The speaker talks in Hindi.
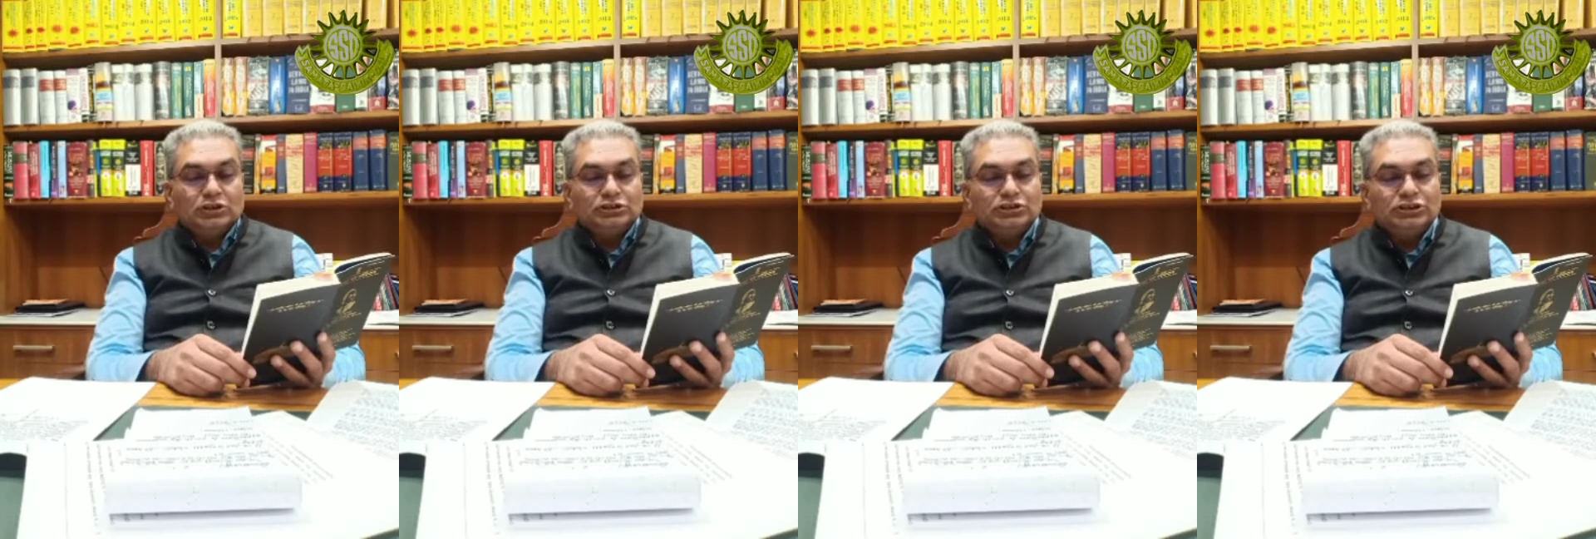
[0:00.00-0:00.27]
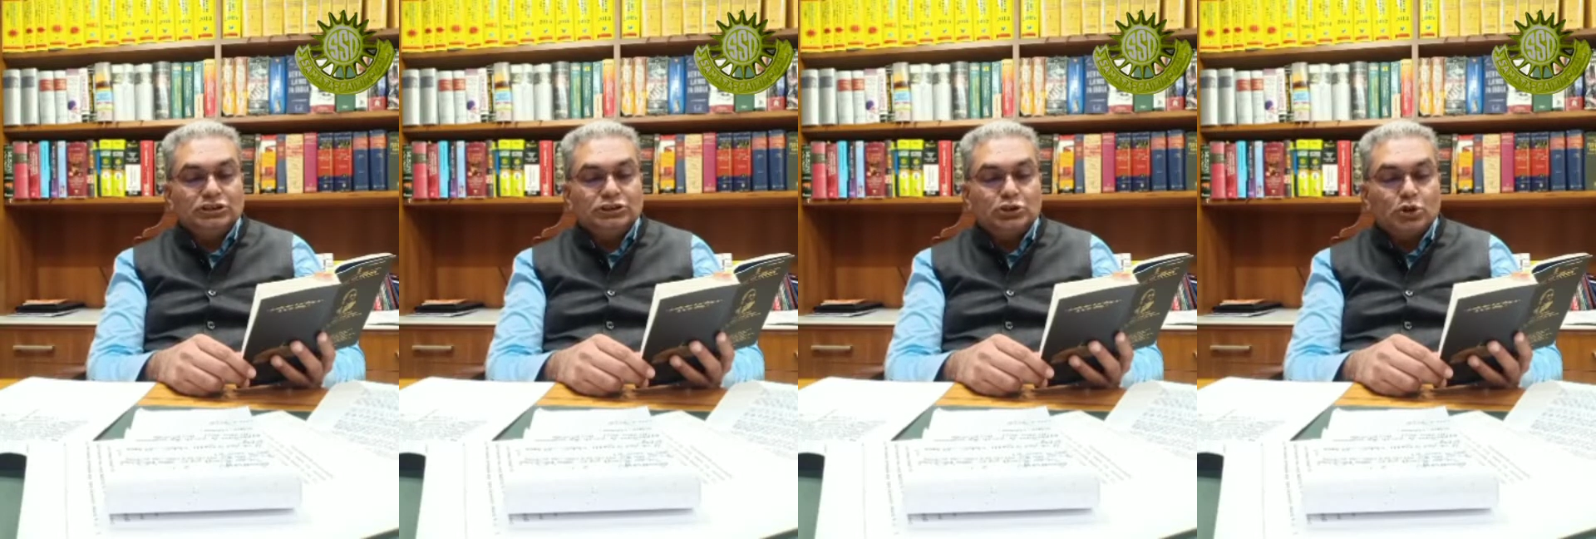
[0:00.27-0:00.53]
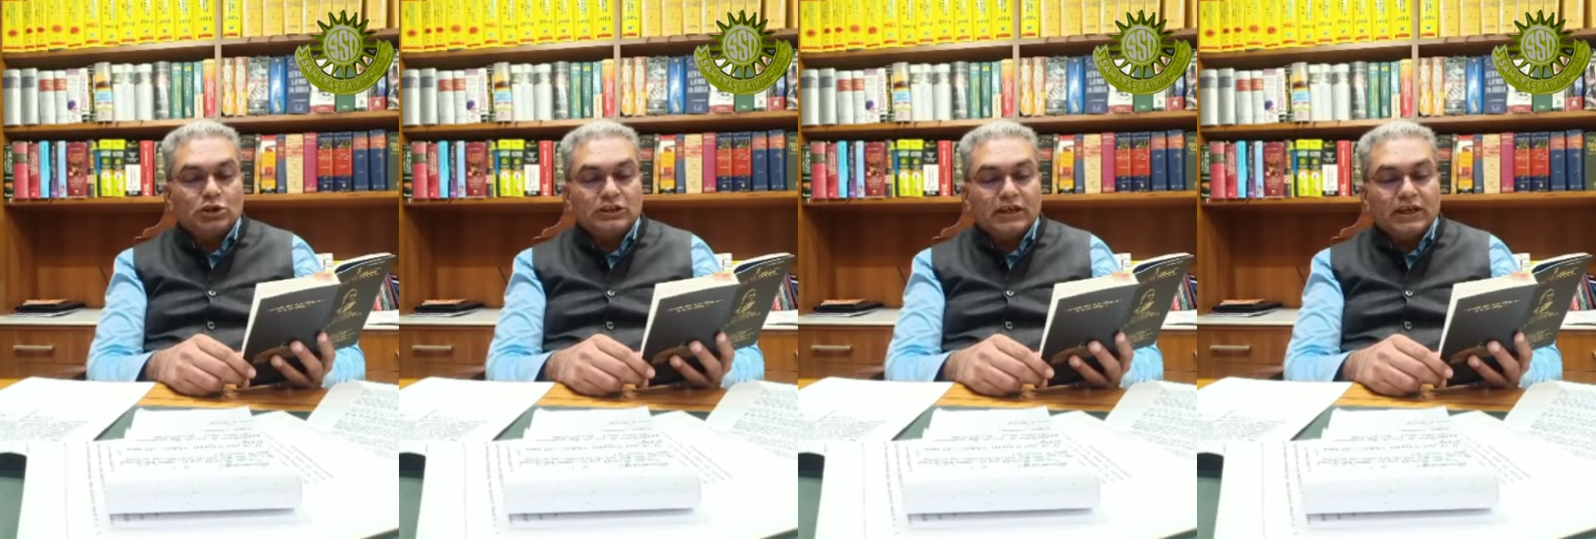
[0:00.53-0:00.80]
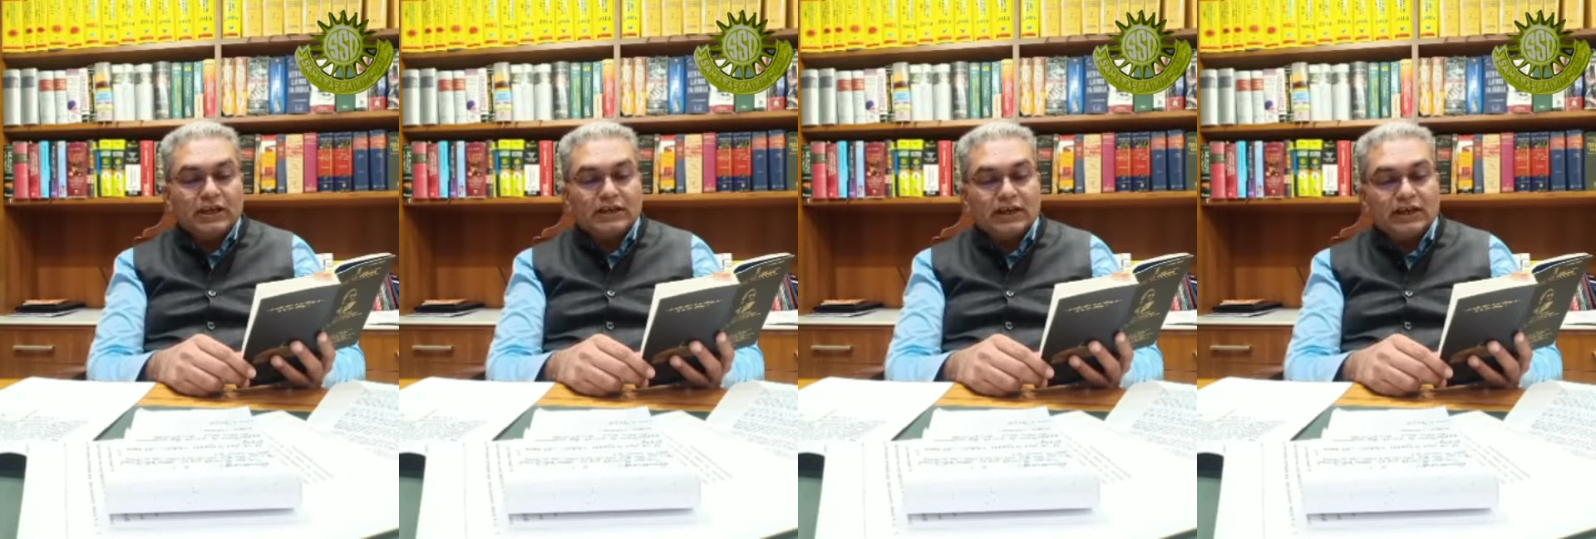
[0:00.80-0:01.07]
चीजों
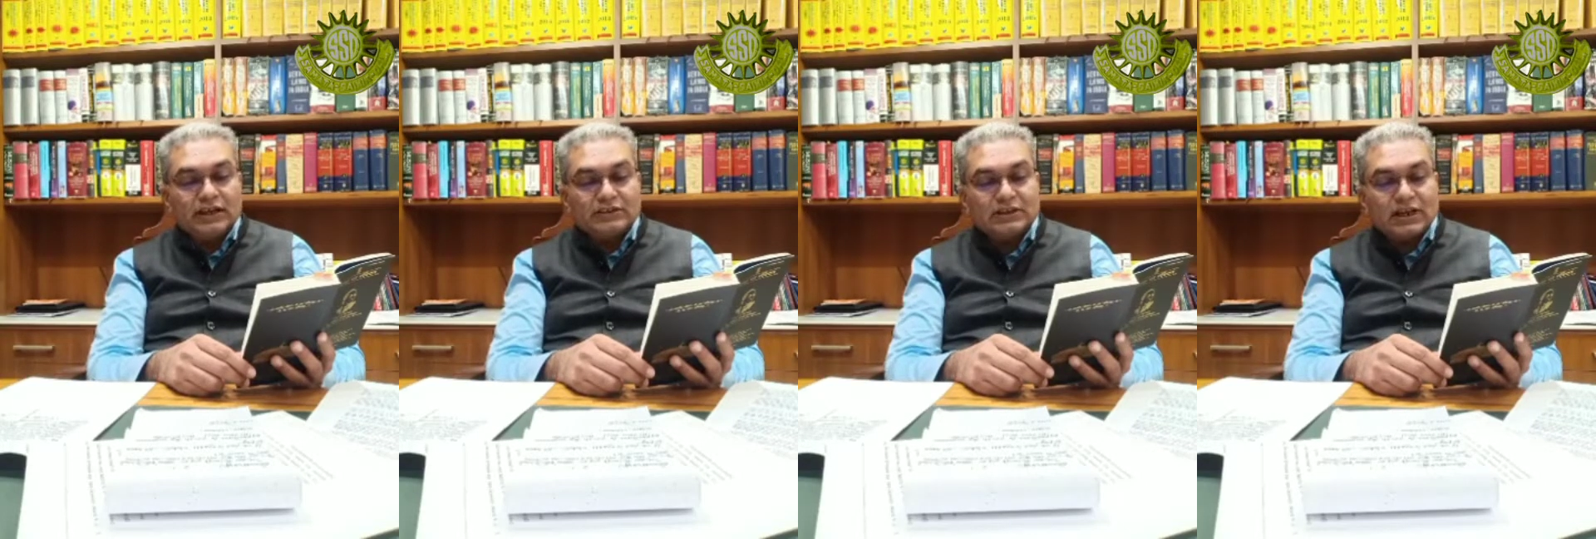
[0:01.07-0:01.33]
के गलत